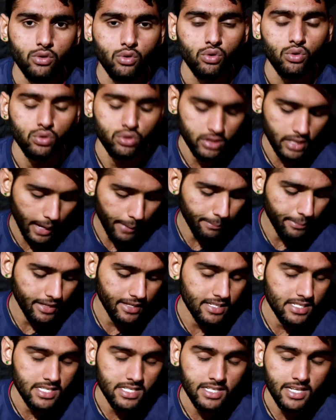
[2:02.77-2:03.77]
है तो उस
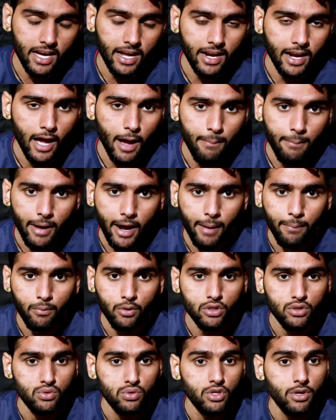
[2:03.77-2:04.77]
एप्लीकेशन का नाम मैं
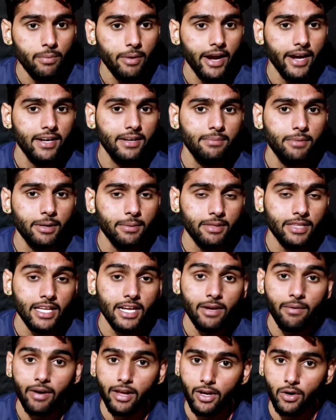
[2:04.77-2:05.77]
आपको इस वीडियो में एंड में
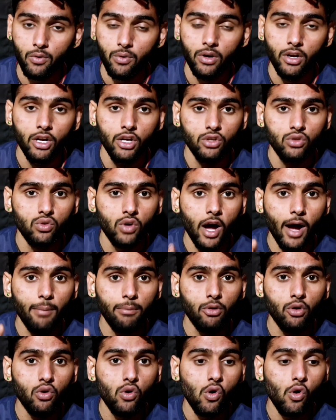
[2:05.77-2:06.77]
बताने वाला हूँ तो
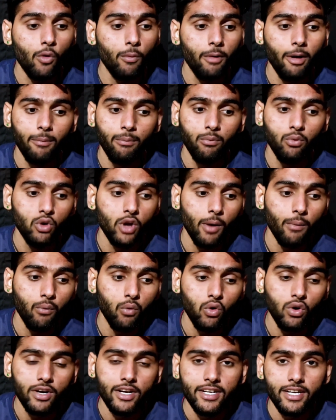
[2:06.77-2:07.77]
आप लोगों को मैं पूरा
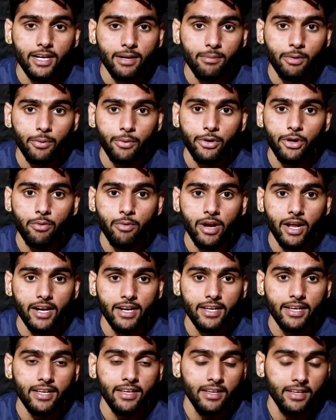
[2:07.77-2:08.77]
फुल डिटेल में वीडियो
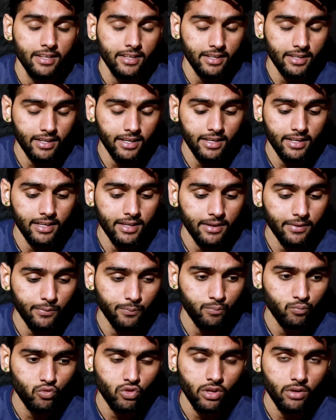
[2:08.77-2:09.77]
बनाने के लिए
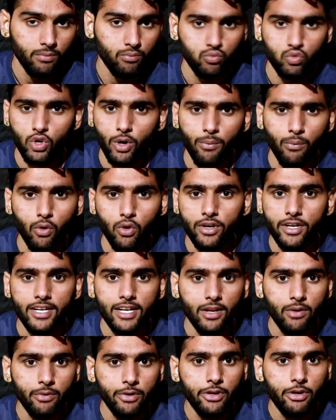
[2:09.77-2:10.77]
पूरा फुल
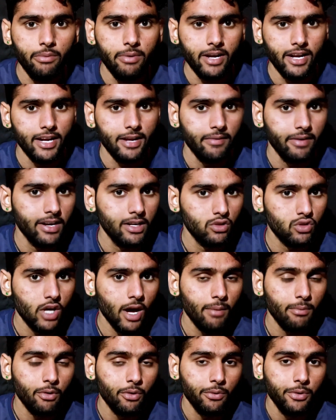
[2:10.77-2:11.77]
डिटेल वीडियो बनाने वाला हूँ
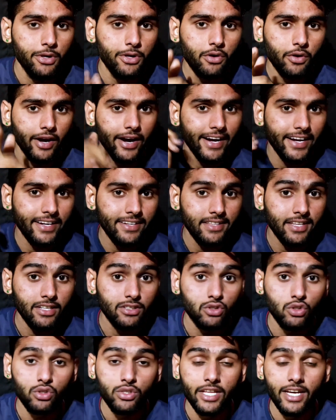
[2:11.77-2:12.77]
तो आप लोग वीडियो एंड तक
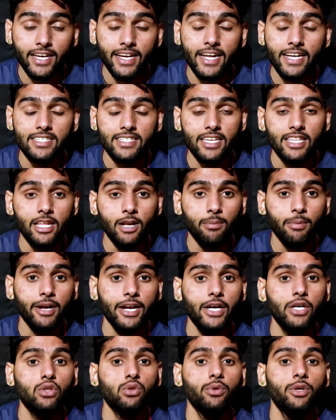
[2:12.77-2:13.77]
जरूर देखना है चैनल पर
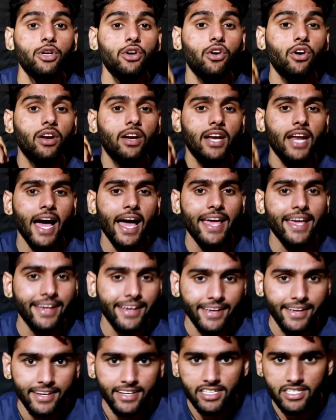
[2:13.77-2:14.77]
नए हो तो वीडियो को
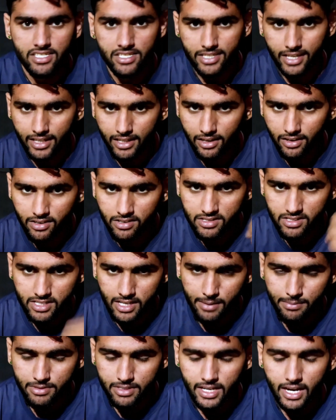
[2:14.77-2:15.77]
लाइक चैनल को
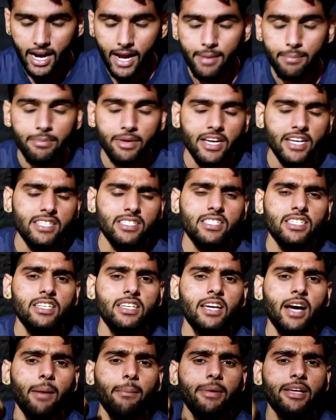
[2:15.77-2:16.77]
सब्सक्राइब
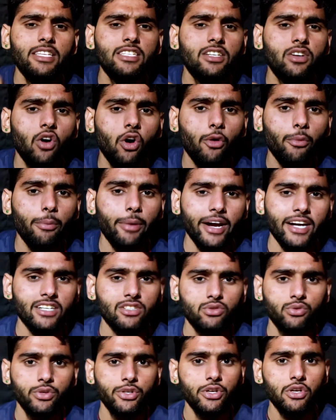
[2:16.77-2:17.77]
ऐसी अमेजिंग और
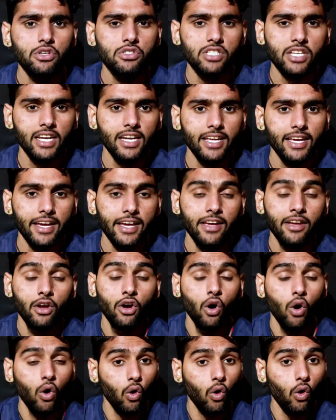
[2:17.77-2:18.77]
फैक्ट्स वीडियोज के लिए
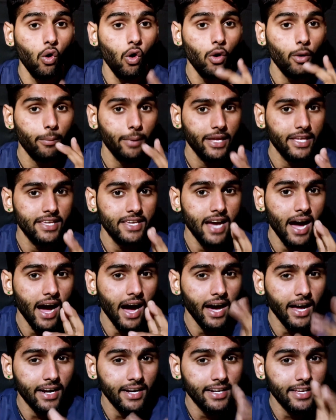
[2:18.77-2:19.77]
और भैया
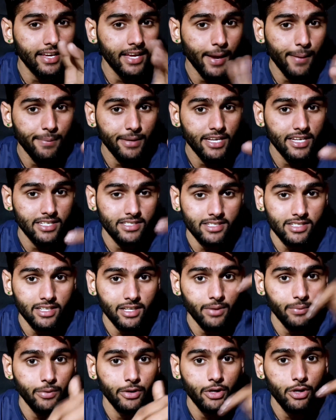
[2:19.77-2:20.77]
अर्निंग
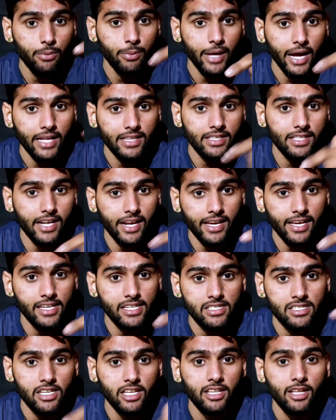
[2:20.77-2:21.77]
एप्लीकेशन की वीडियो भी आती
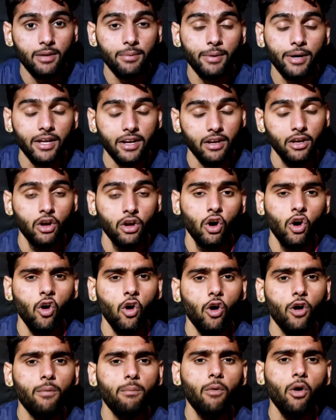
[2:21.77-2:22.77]
रहेगी इस चैनल पर
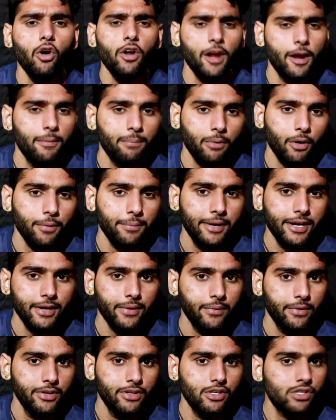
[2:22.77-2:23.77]
और मोर
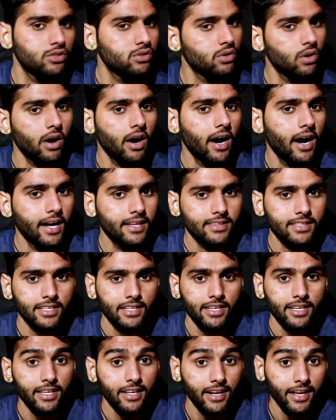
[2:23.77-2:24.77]
इन्फॉर्मेटिव वीडियोज तो
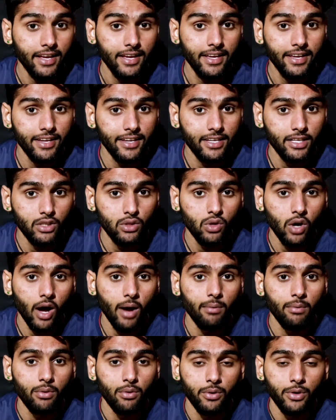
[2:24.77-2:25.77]
आती ही रहेगी तो
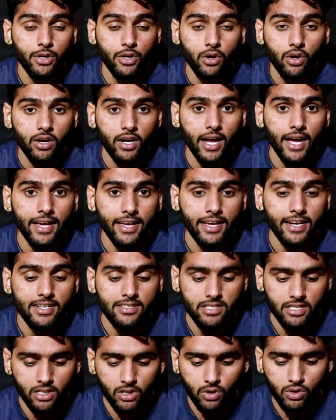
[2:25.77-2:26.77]
आप लोग वीडियो को लाइक
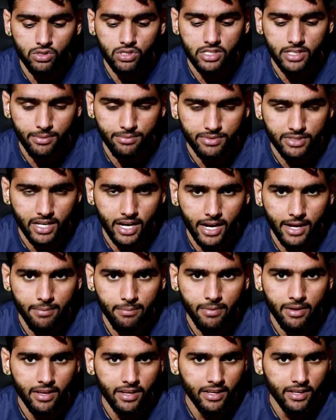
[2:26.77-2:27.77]
एंड चैनल को
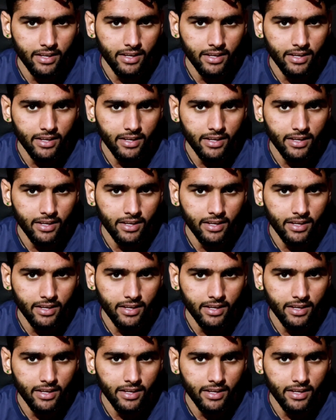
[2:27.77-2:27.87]
सब्सक्राइब